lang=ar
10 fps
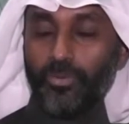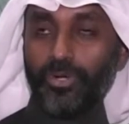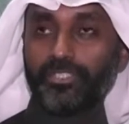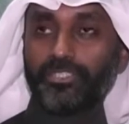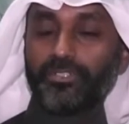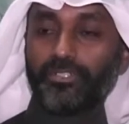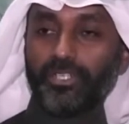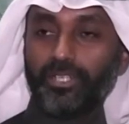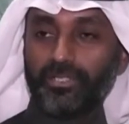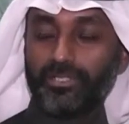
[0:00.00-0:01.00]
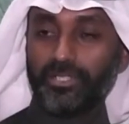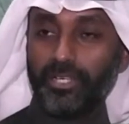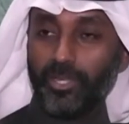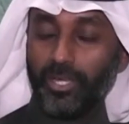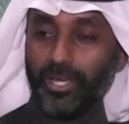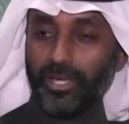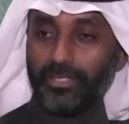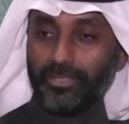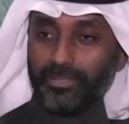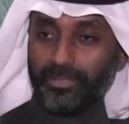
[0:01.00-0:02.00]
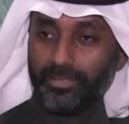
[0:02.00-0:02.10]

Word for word: واشكر الاستاذ خالد